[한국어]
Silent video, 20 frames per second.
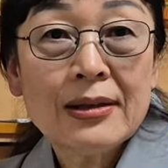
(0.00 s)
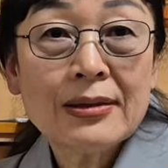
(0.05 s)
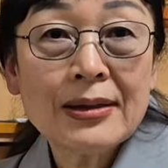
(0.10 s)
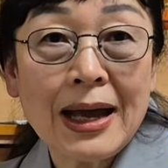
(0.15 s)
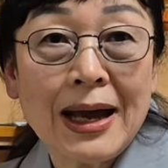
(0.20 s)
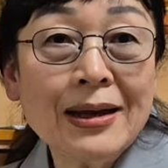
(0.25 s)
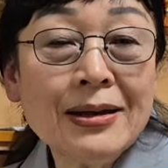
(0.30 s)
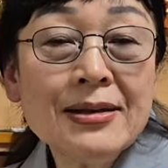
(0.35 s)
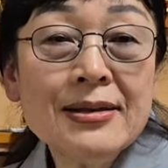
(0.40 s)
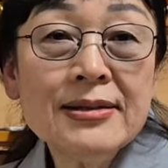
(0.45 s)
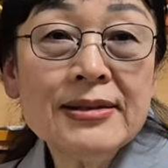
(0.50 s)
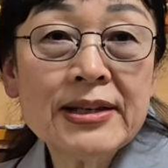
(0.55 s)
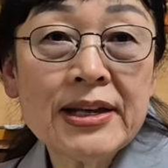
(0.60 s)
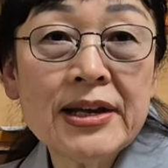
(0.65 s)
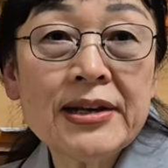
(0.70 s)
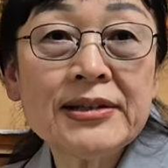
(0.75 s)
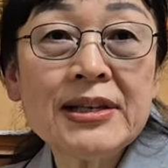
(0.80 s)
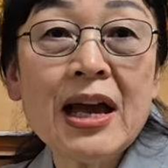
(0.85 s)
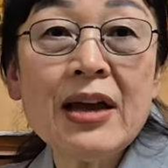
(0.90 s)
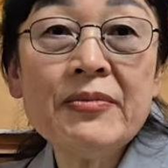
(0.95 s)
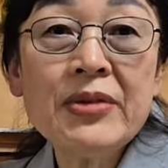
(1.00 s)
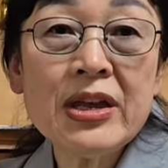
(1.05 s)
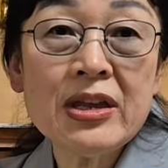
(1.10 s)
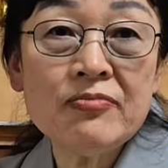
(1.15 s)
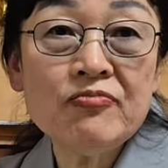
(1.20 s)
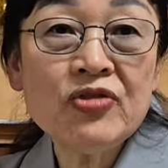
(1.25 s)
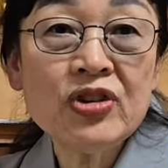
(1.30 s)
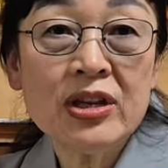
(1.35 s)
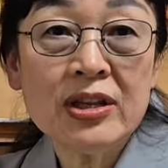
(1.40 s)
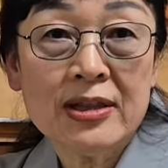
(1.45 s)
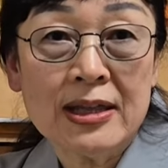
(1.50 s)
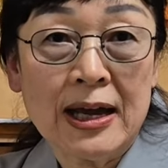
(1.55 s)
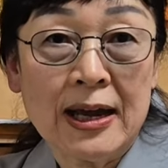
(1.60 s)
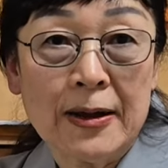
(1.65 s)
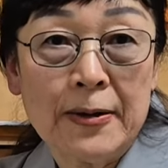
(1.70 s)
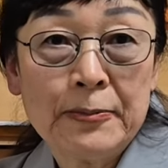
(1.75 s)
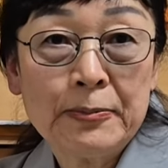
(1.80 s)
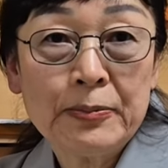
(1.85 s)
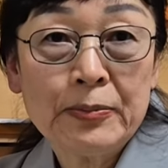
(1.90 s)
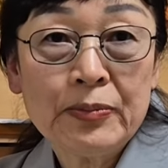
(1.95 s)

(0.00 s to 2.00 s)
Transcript: 다른 제3의 인물이 있다.